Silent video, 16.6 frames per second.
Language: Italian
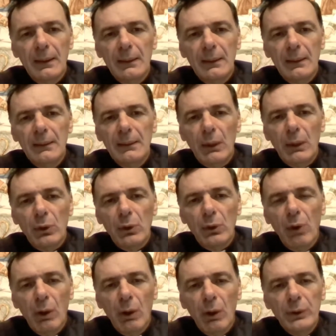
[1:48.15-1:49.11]

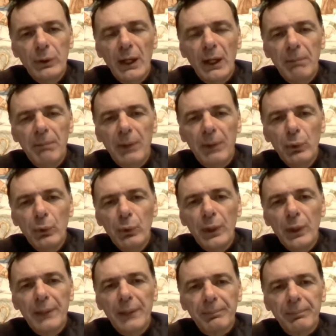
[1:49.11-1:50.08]
dall'orgoglio, dalle
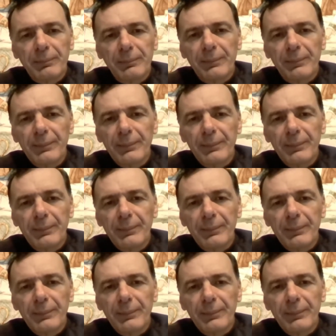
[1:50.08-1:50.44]
paure